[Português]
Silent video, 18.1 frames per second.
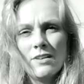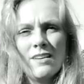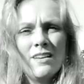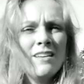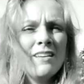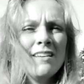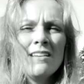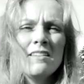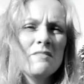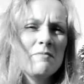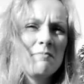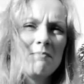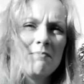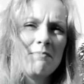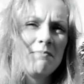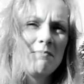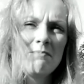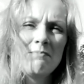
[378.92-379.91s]
fica o
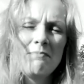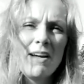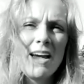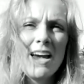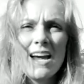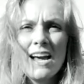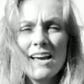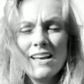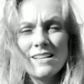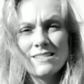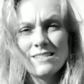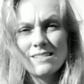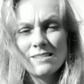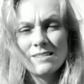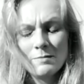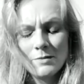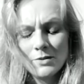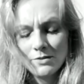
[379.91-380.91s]
preto do feijão é,
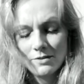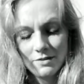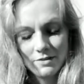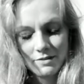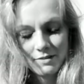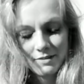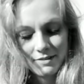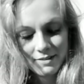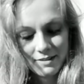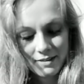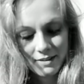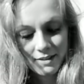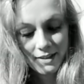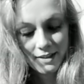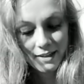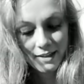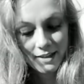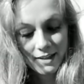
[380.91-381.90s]
e aí parece que não tem
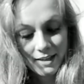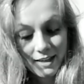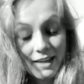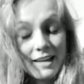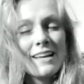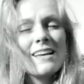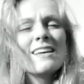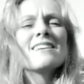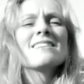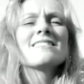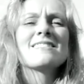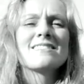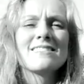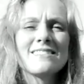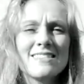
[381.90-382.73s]
o dente, na verdade, Exato. né?